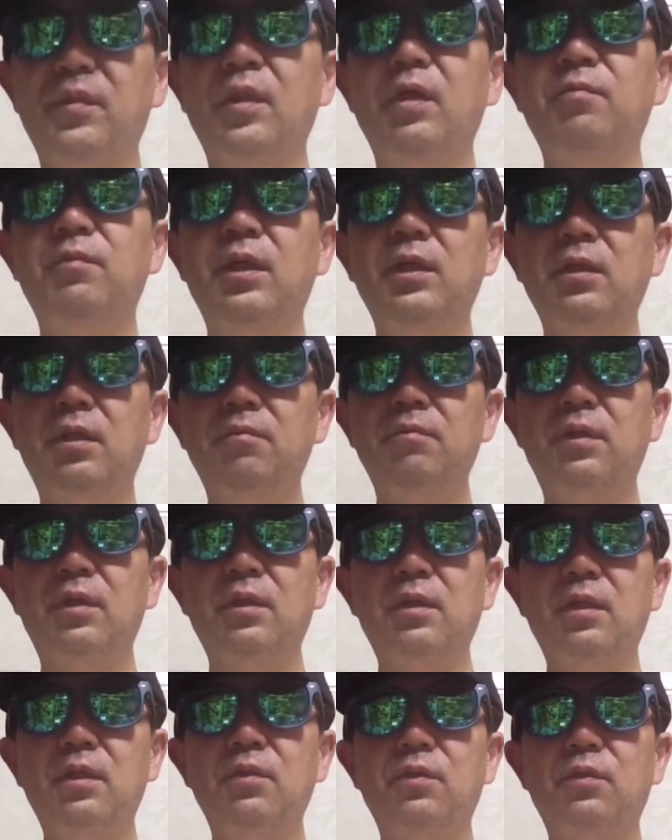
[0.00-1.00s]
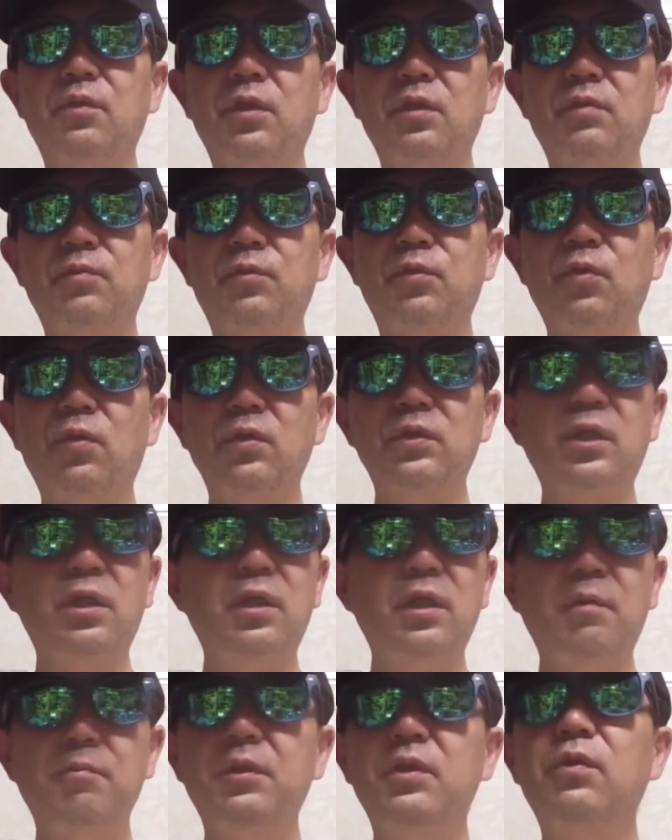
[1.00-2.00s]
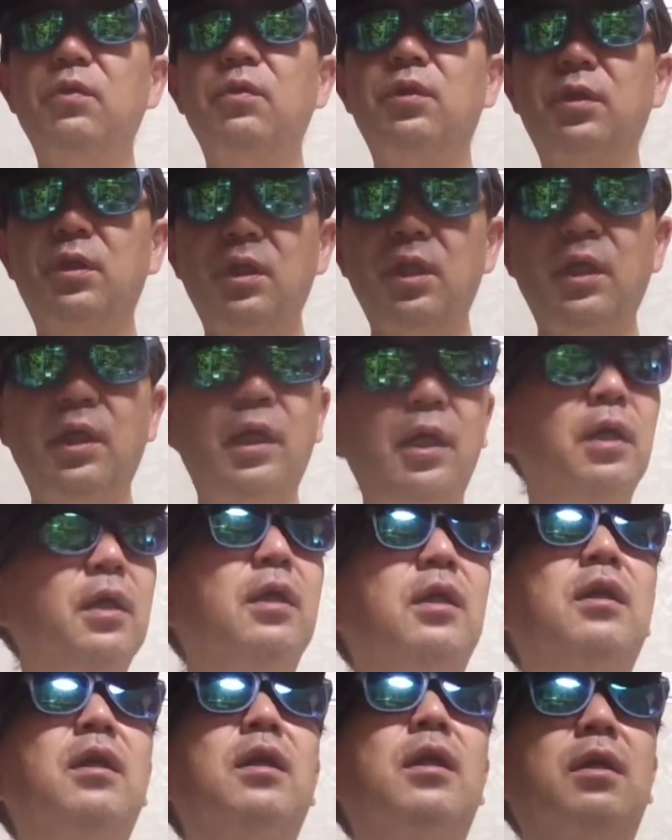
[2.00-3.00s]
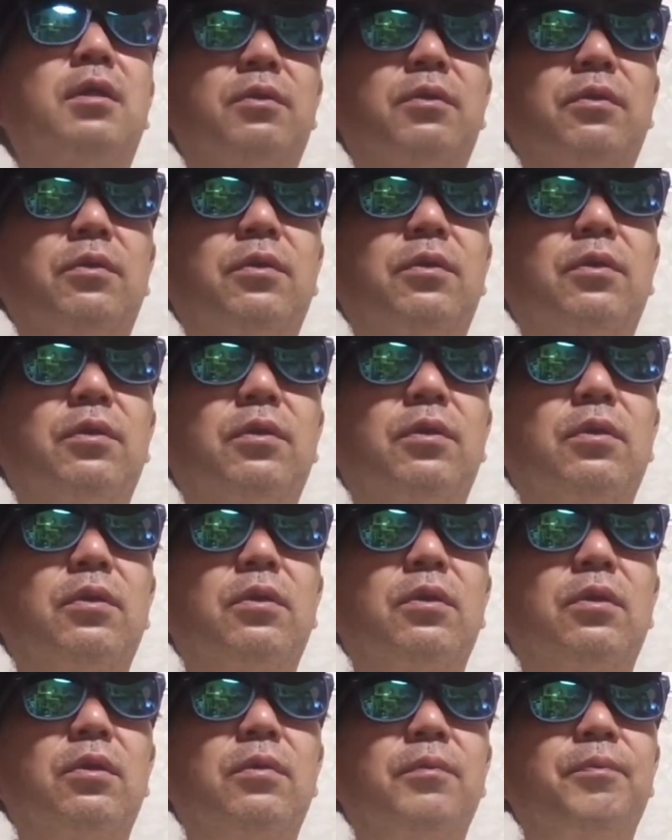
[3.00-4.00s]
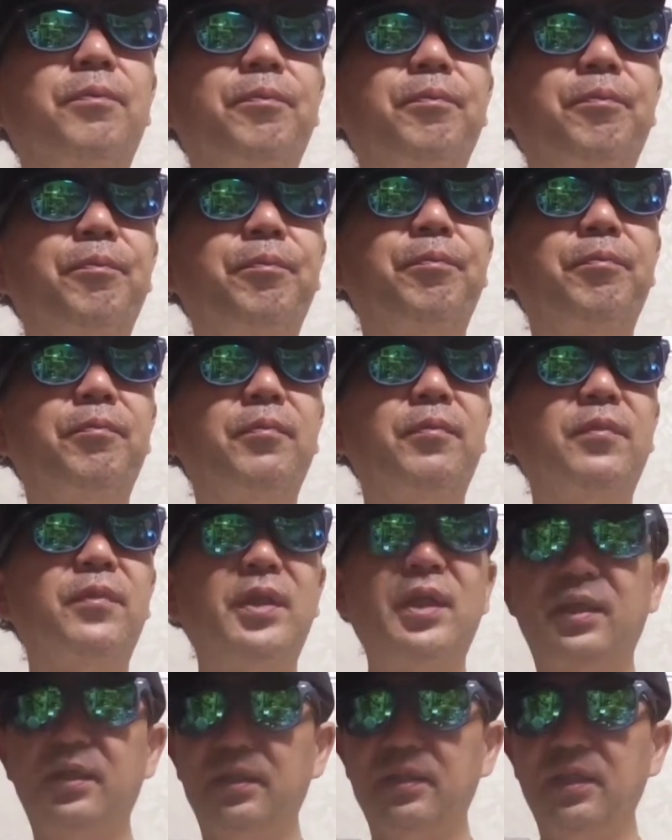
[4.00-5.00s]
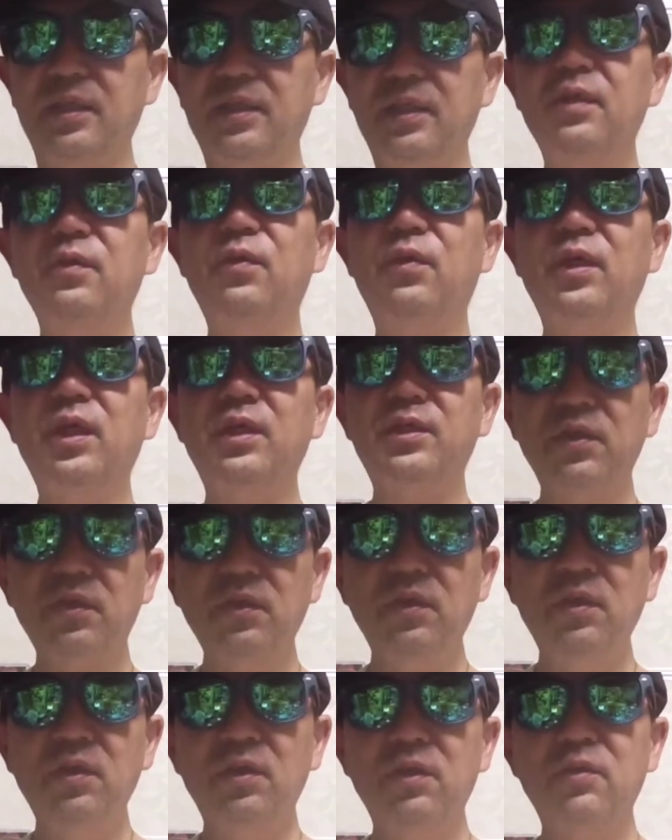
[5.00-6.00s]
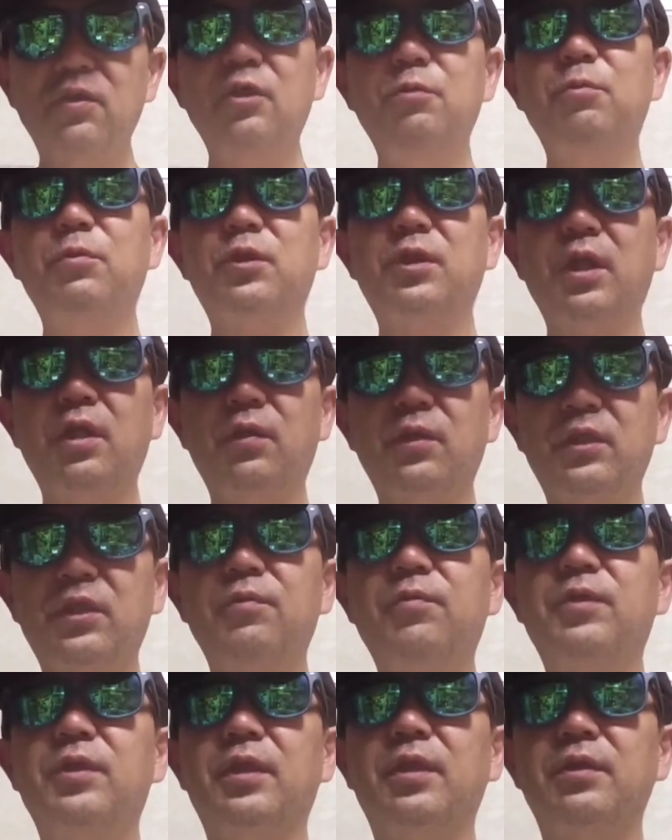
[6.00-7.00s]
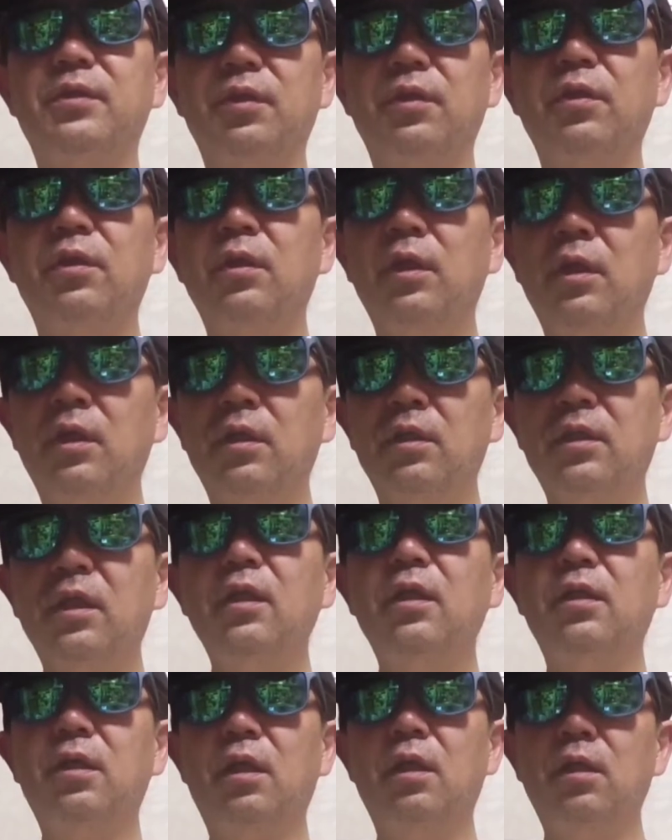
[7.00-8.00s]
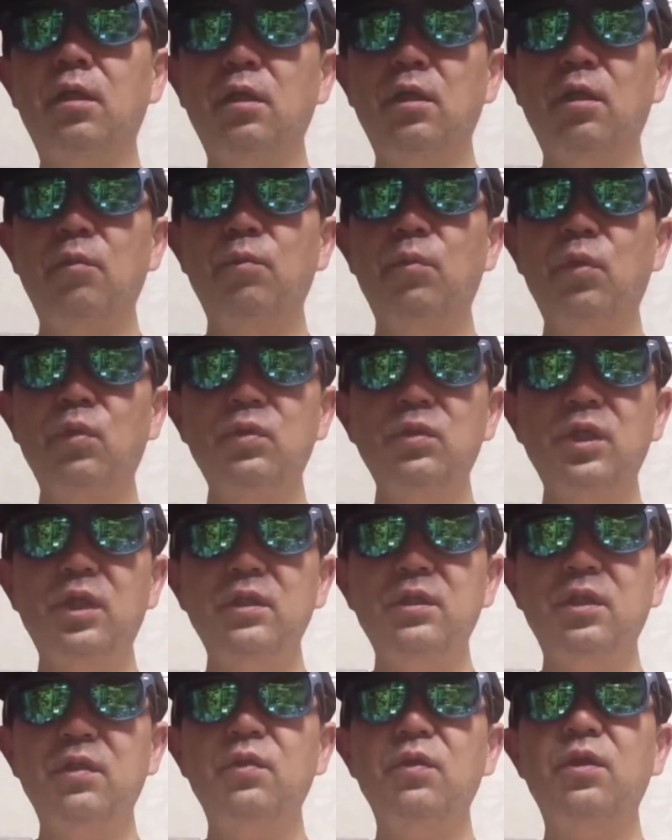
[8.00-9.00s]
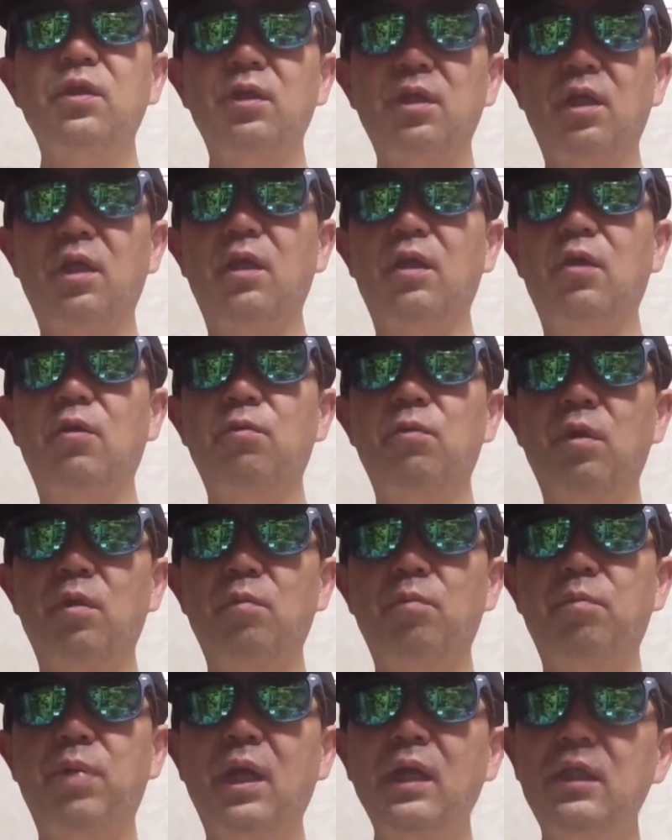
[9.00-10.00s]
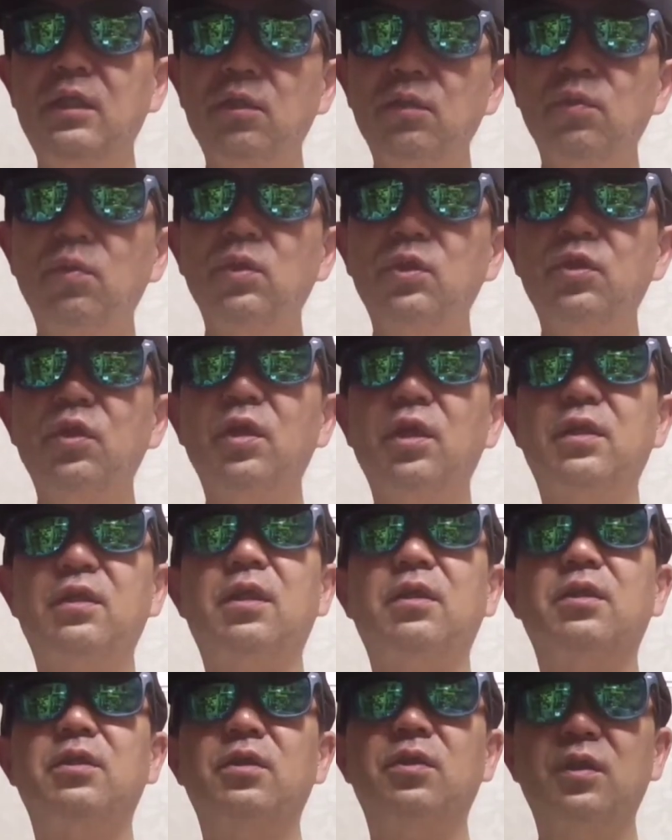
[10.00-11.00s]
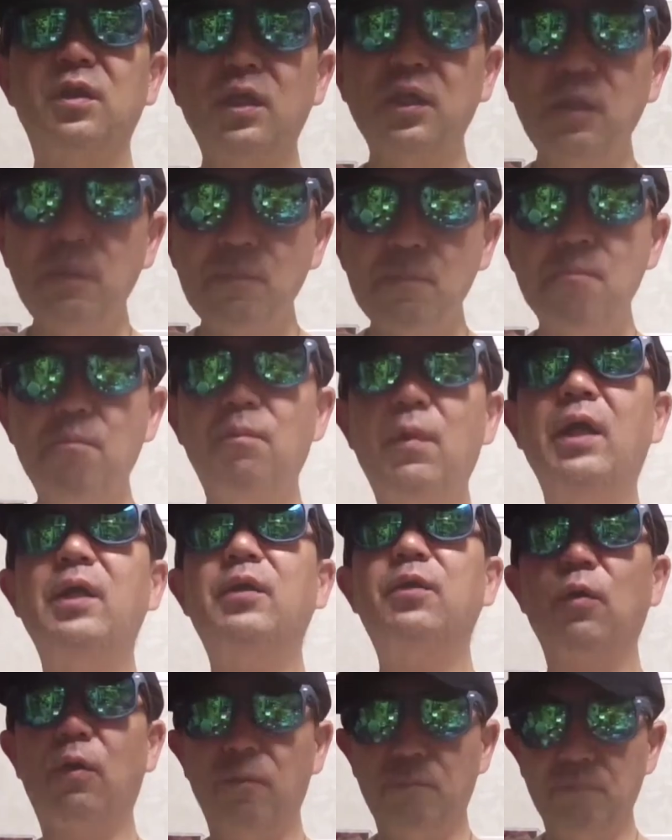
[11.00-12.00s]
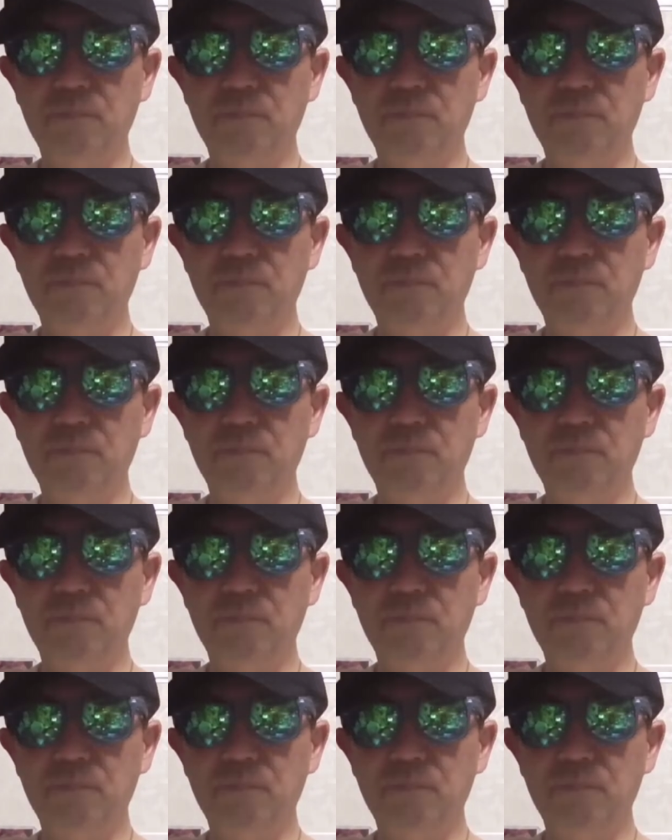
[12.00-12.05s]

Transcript: で、マイナンバーカードとりあえず口座はやめといて、あのー、やっだっけ、健康保険証の紐付けをしてもらったんです。ただね、僕が行った時ね、バイトの人だったんですよね、バイト。